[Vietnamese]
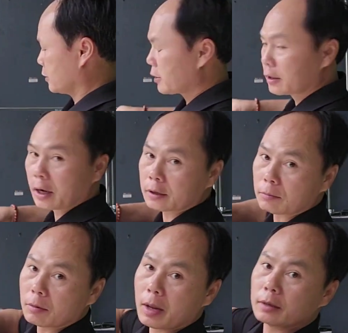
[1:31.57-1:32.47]
Sen cây
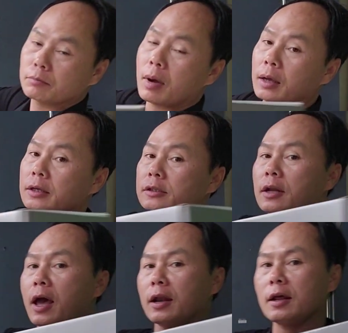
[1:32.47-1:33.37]
tắm nóng lạnh mà Yến Xuân
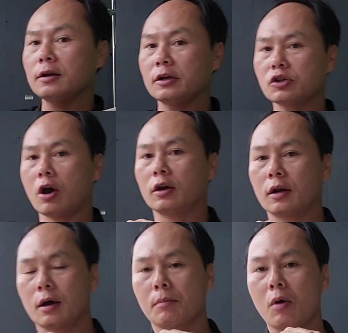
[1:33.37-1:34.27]
Hà đã lựa chọn
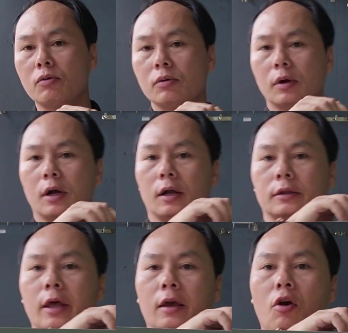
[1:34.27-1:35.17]
à, mẫu à,
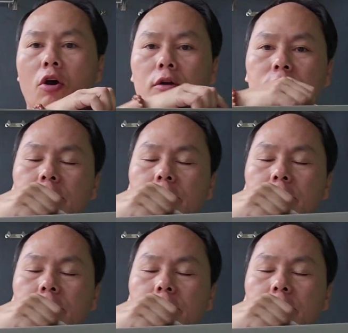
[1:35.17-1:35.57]
T-Con